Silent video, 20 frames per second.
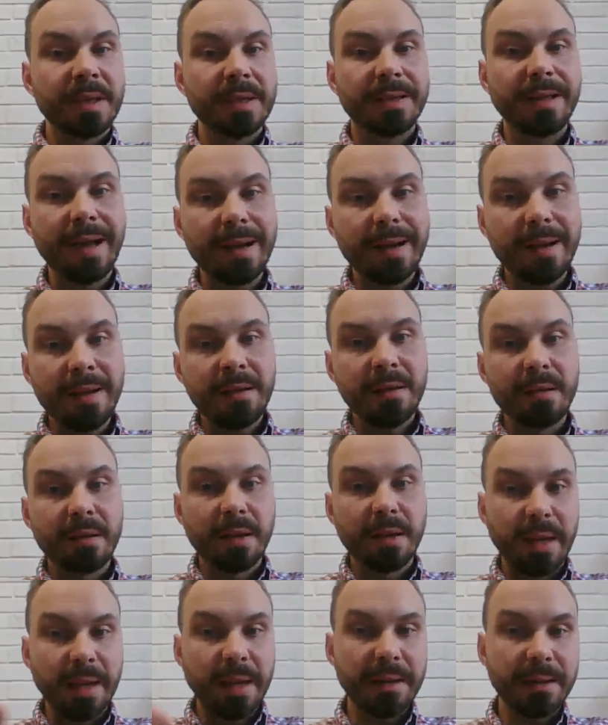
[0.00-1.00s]
далее
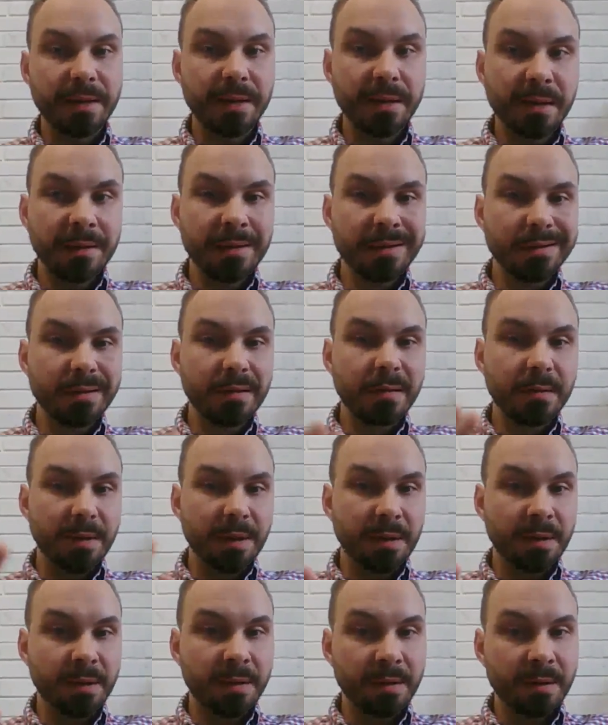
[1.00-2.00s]
это
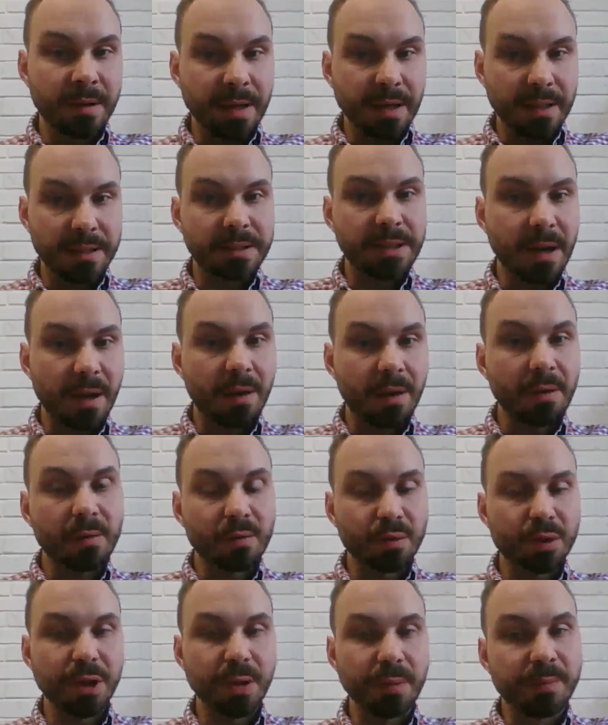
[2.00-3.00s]
когда
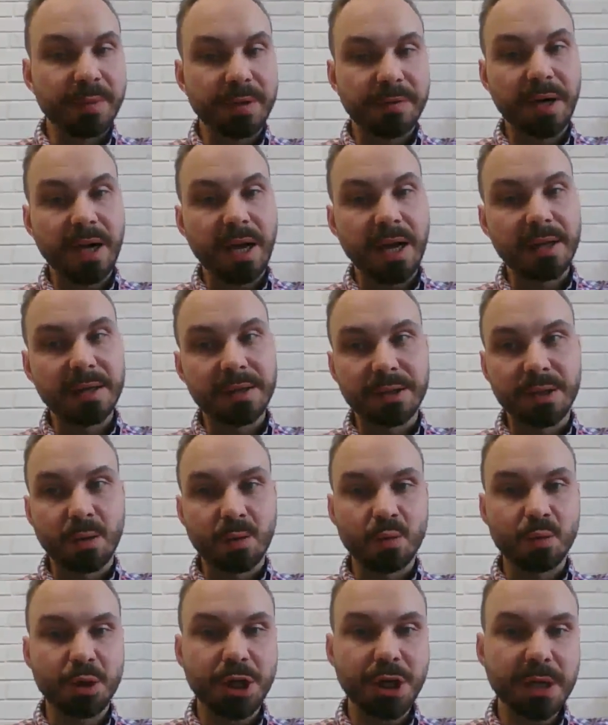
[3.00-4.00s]
уже
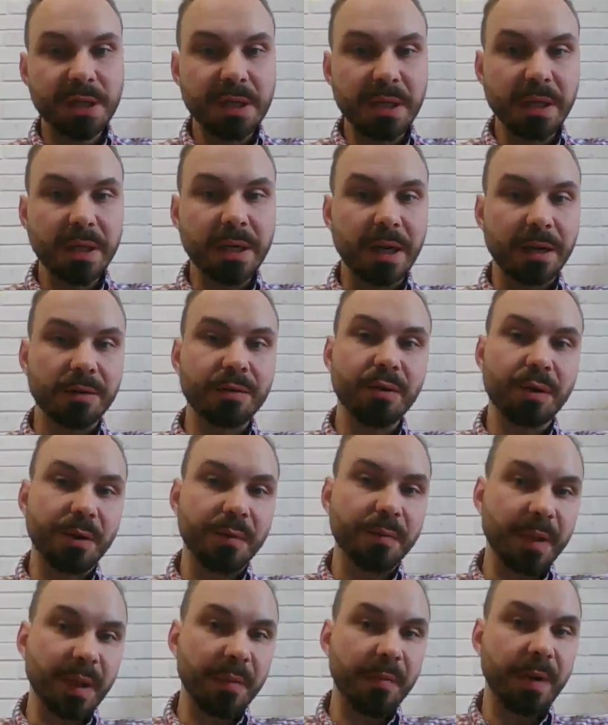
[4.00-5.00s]
появляется учитель,
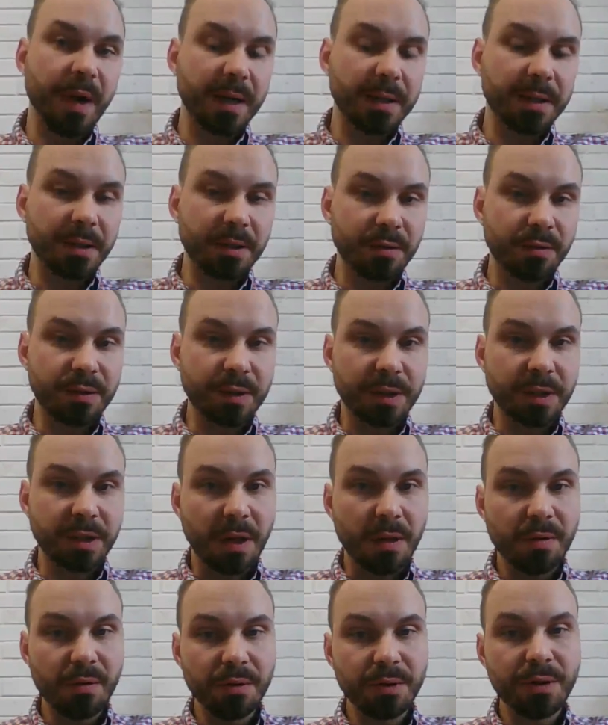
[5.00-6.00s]
который понимает эту
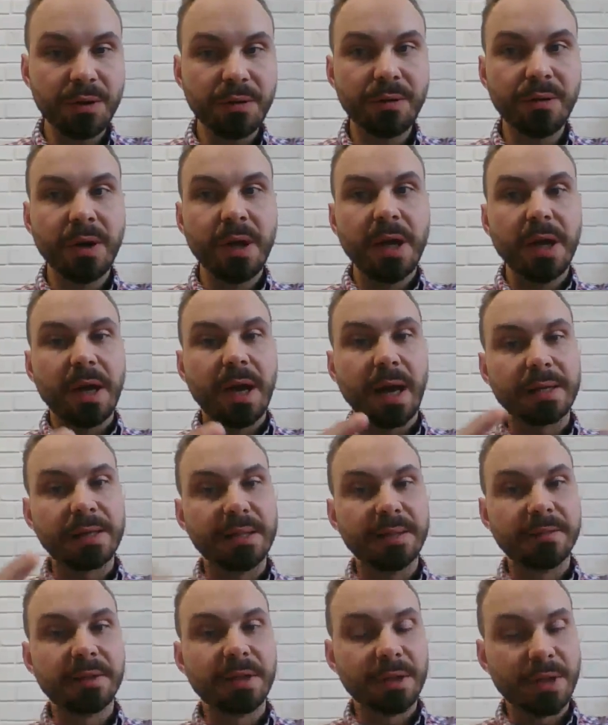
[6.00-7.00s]
технологию,
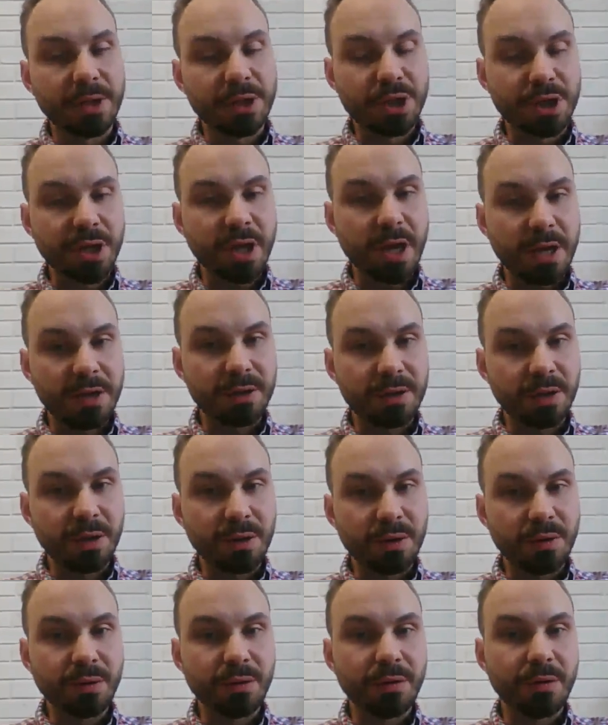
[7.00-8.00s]
активно начинает
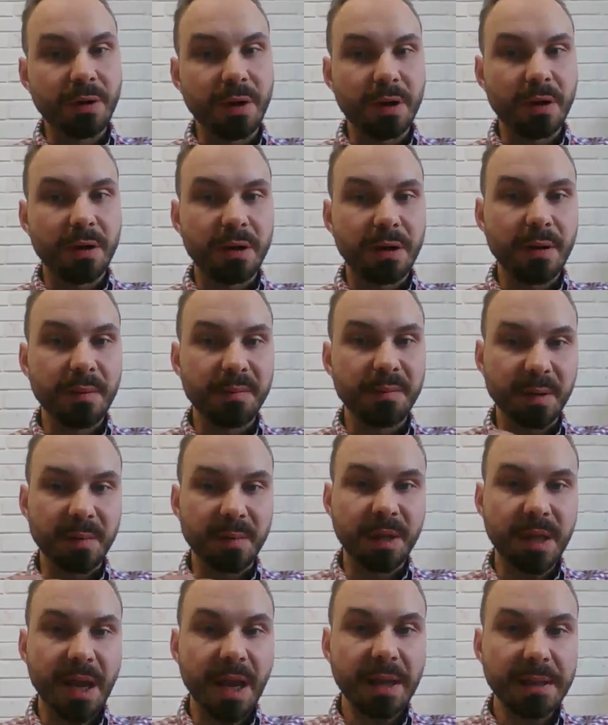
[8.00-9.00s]
ее
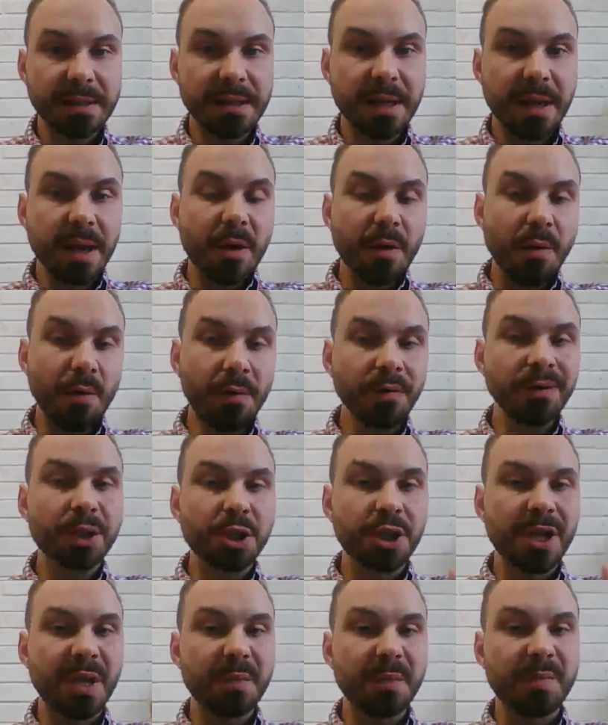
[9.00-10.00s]
применять, он
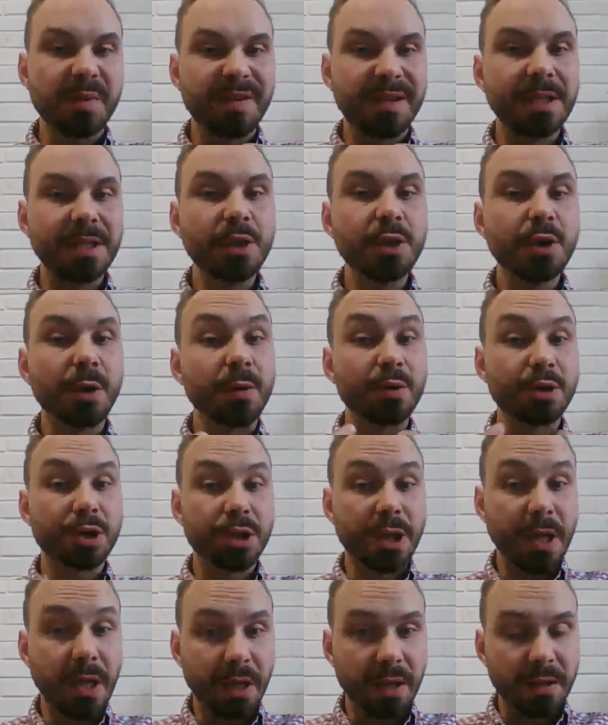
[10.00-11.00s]
начинает проводить
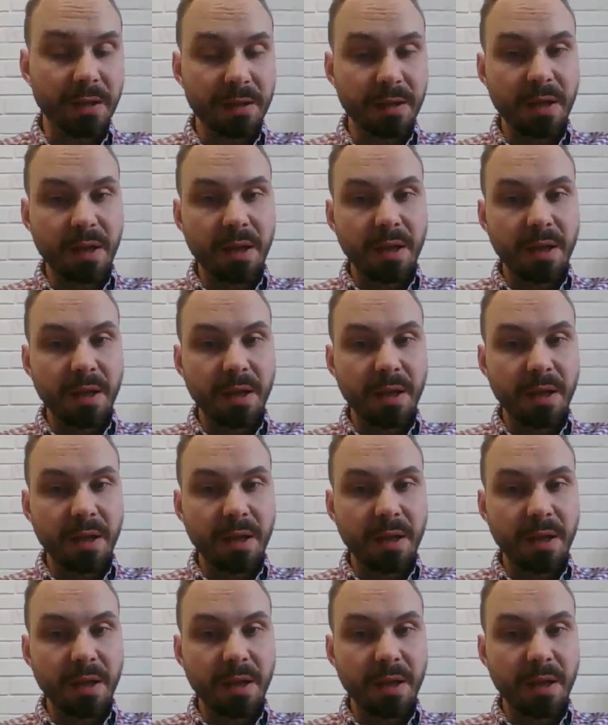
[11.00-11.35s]
кружки